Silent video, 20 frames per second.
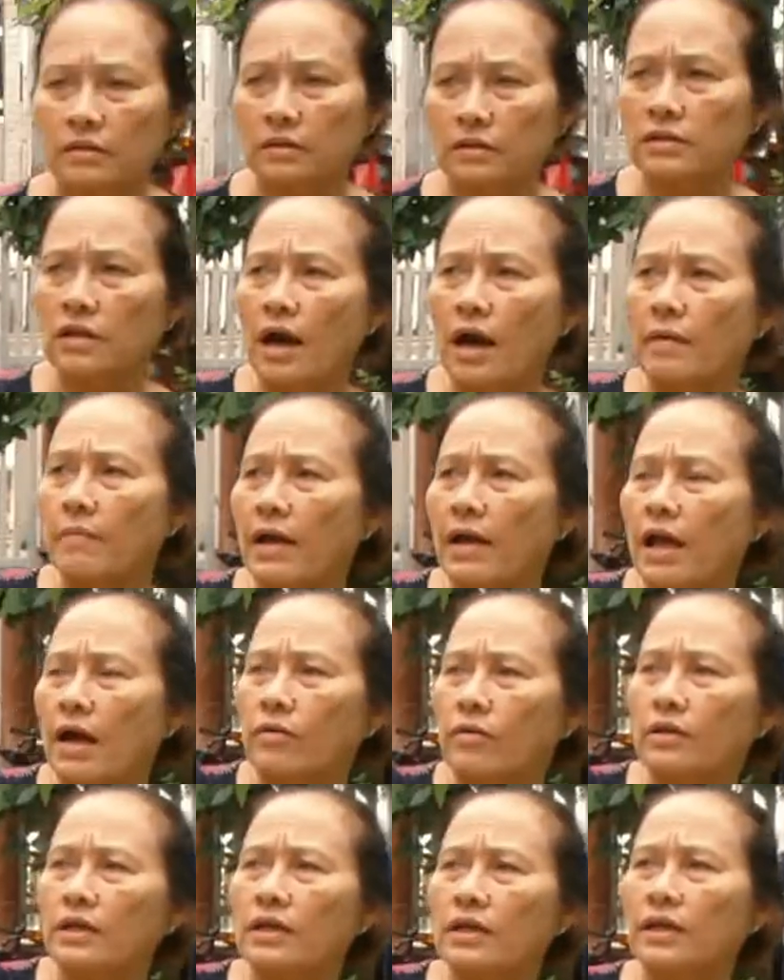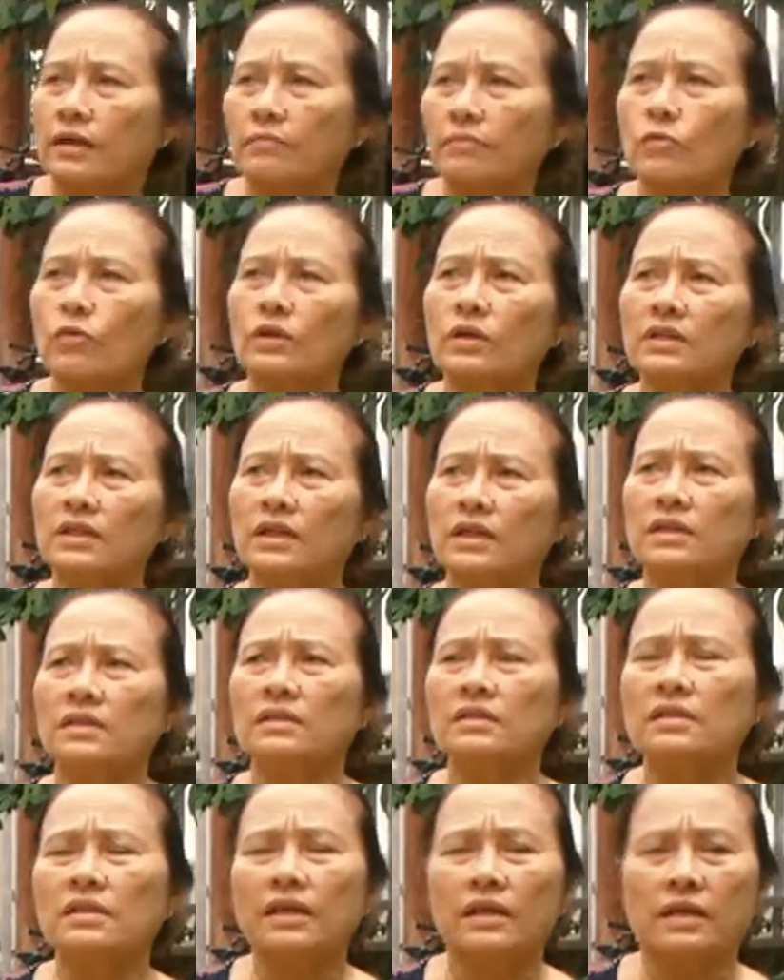Nhòa mẹ hầu nó là một cái chữ
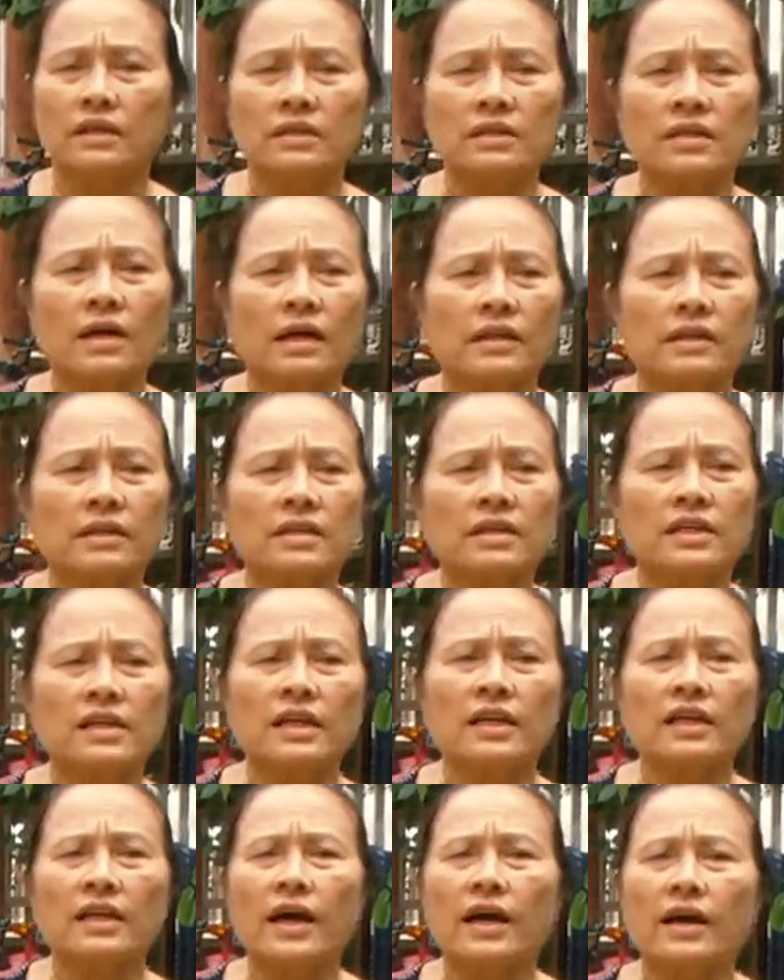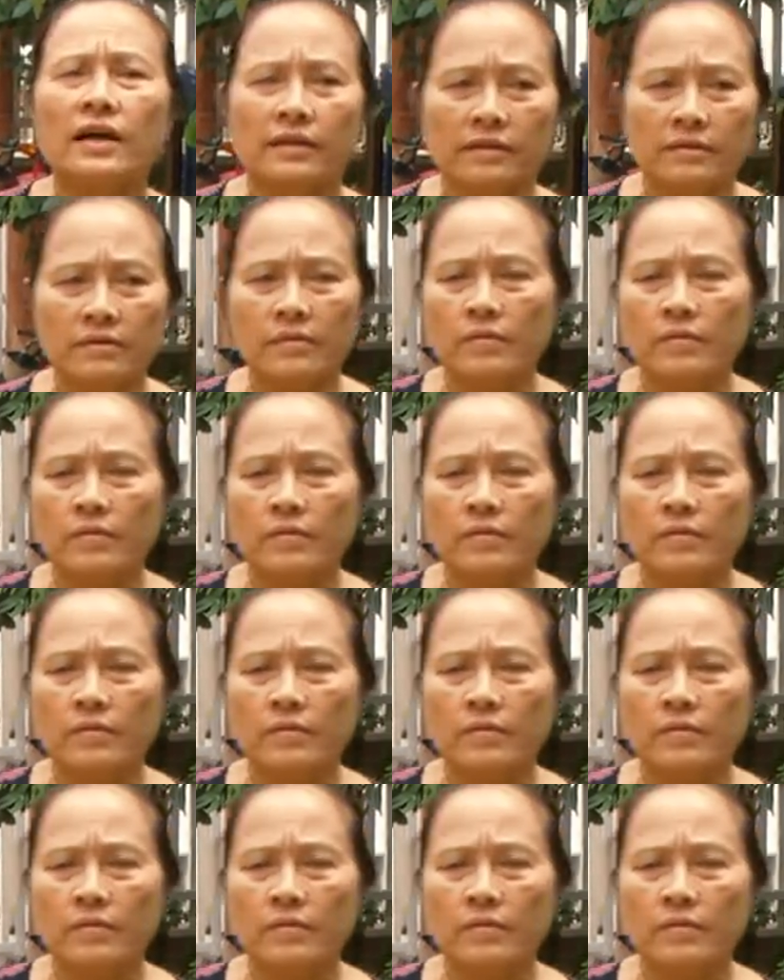như là cái nhòa cái chữ L đó.